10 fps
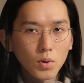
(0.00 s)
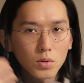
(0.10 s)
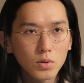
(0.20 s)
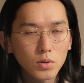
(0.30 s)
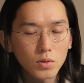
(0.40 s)

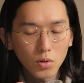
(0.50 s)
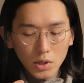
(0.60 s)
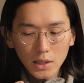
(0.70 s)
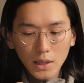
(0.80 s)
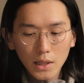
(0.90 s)
僕個
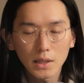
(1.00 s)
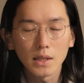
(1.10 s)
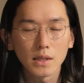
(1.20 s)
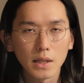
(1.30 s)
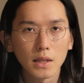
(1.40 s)
人的に
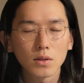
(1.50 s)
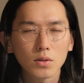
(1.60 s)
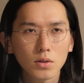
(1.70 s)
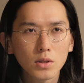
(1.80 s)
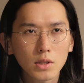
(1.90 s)
ですね
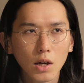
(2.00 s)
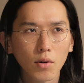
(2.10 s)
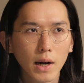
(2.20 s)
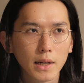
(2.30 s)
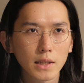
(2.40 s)
靴下
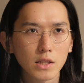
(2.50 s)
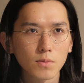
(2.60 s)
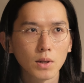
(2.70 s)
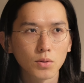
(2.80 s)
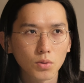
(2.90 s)
を履いてし
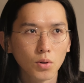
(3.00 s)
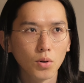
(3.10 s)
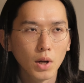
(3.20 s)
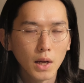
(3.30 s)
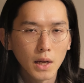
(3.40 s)
まう
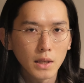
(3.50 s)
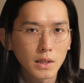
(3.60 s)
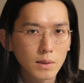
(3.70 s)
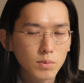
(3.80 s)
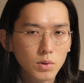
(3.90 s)
と
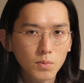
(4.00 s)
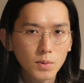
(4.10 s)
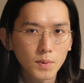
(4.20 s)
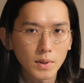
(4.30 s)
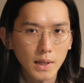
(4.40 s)
リブの
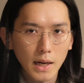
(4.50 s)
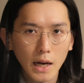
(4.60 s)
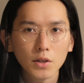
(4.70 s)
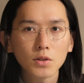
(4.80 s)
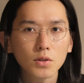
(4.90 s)
部分が
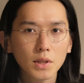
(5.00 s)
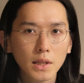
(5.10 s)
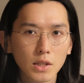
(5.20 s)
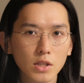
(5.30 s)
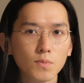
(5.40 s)
痒く
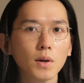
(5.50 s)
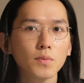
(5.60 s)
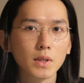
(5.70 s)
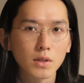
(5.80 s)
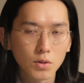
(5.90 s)
なってしま
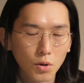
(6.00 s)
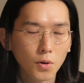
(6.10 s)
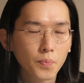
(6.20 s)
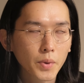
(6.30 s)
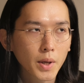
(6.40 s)
うんです
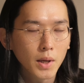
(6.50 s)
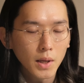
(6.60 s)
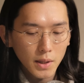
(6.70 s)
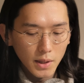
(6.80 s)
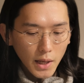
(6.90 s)
よ
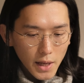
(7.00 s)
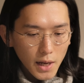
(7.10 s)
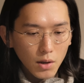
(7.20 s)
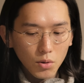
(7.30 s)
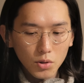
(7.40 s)
た
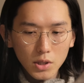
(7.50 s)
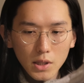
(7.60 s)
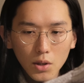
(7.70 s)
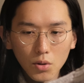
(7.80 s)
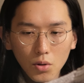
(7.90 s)
だこち
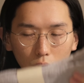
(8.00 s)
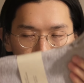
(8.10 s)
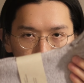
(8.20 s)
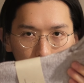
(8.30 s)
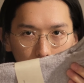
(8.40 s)
ら
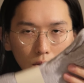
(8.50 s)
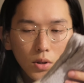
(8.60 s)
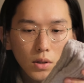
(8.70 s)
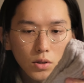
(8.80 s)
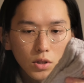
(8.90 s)
の
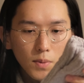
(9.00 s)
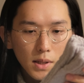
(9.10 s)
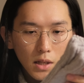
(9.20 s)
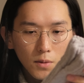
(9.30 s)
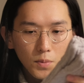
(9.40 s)

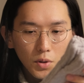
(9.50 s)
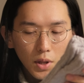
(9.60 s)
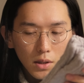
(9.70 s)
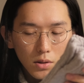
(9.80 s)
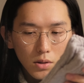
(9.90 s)

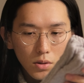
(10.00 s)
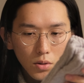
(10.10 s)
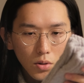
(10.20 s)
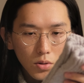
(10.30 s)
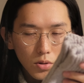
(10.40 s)
ユニバーサルプロダクツ
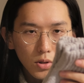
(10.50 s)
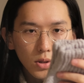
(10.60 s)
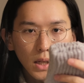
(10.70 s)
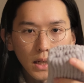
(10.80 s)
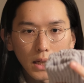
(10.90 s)
の靴
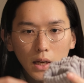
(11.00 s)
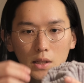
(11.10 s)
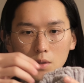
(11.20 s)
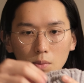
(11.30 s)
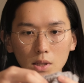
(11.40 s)
下に
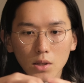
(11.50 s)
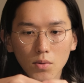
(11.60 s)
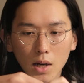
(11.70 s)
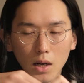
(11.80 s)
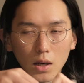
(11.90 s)
関しまして
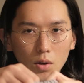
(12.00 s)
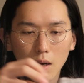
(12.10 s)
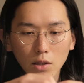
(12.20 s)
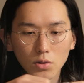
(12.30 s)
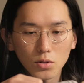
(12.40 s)
は
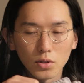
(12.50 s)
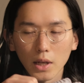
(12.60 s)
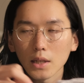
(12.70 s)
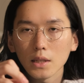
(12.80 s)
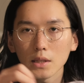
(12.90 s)
痒く
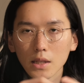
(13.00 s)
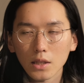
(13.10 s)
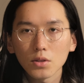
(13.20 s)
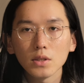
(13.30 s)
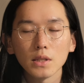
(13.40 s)
なり
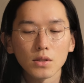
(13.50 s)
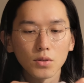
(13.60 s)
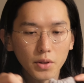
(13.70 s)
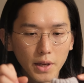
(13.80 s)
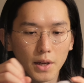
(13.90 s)
にくいんです
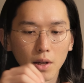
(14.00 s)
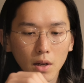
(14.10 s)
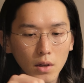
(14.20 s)
よね